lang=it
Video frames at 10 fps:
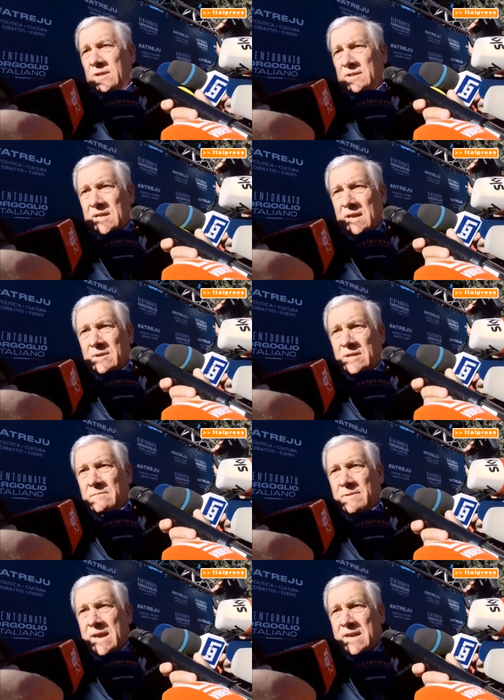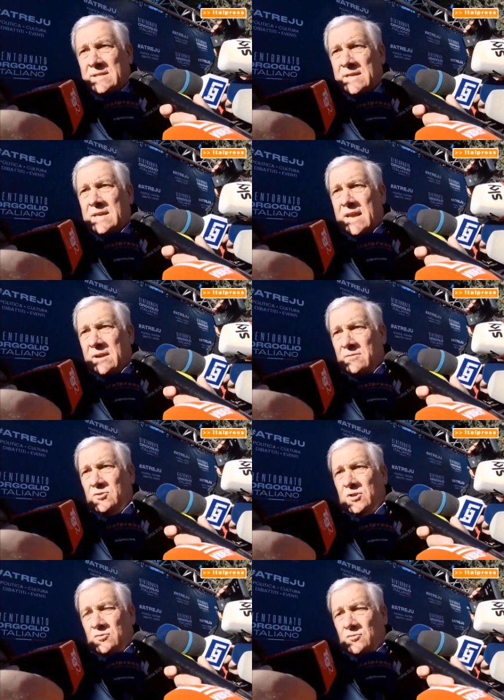è un insieme di paesi che
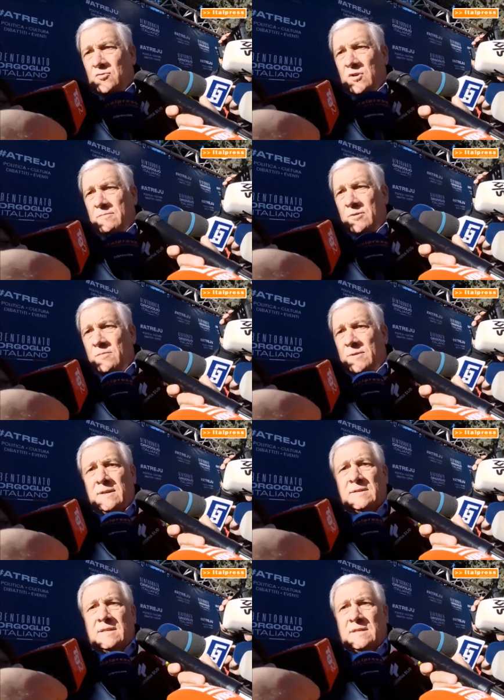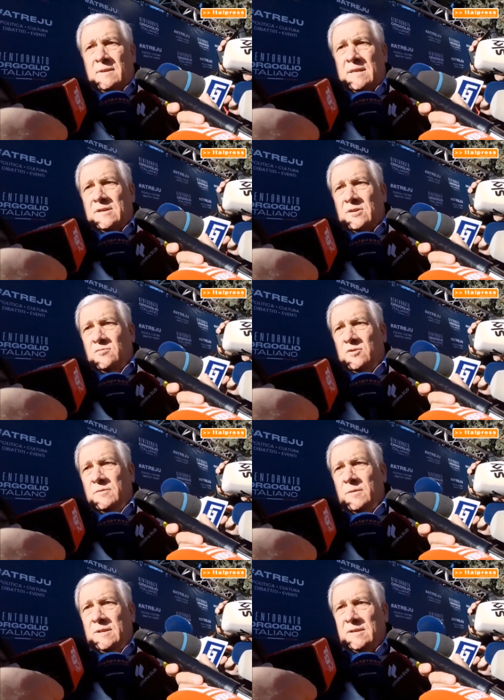hanno ciascuno le proprie sensibilità,
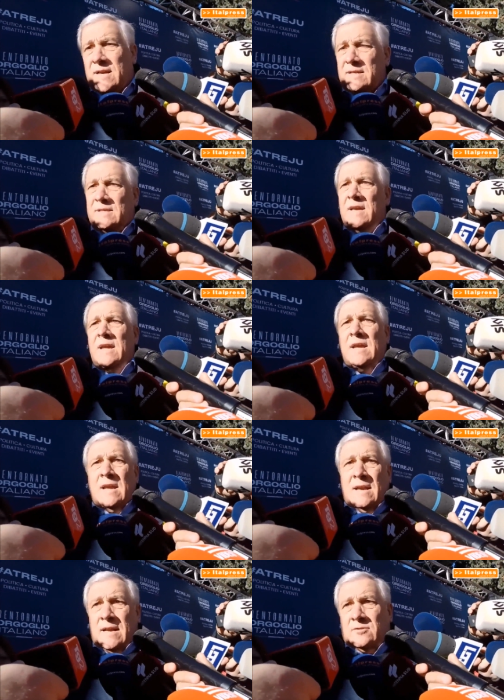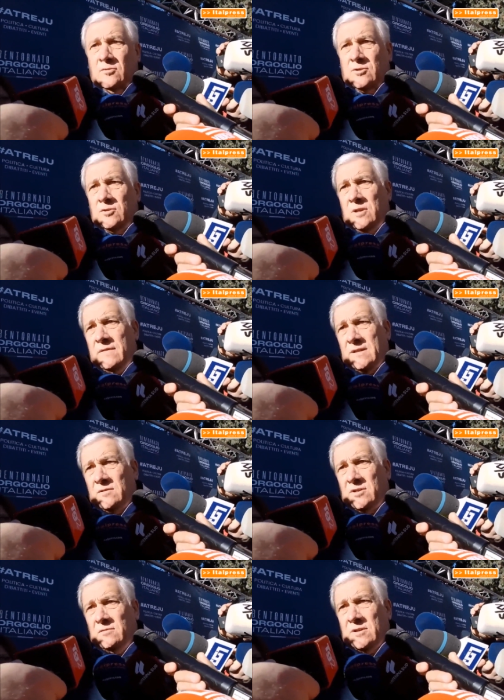ciascuno i propri interessi. La soluzione
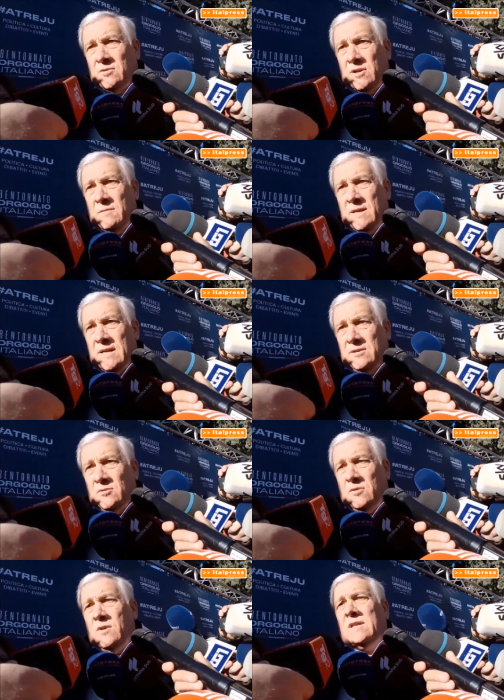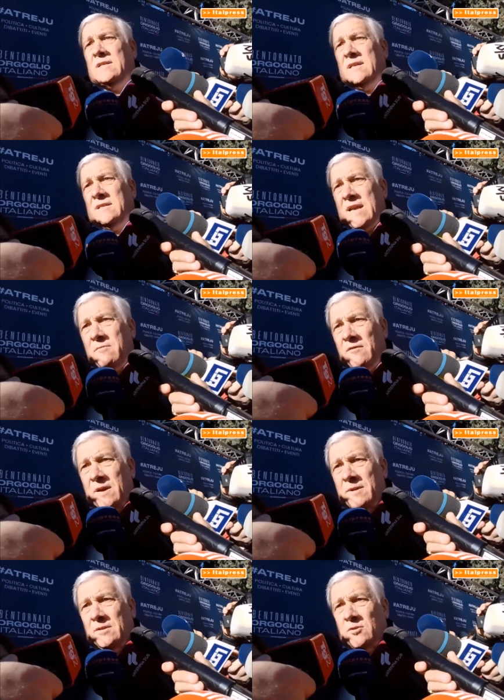deve essere una situazione di mediazione. Quindi, se
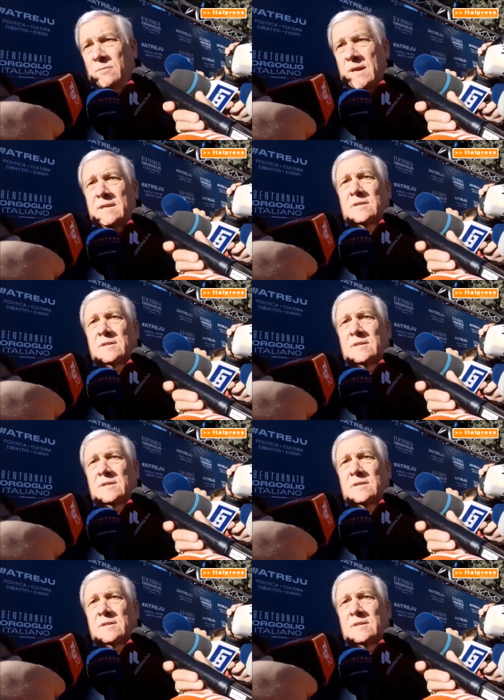siamo veramente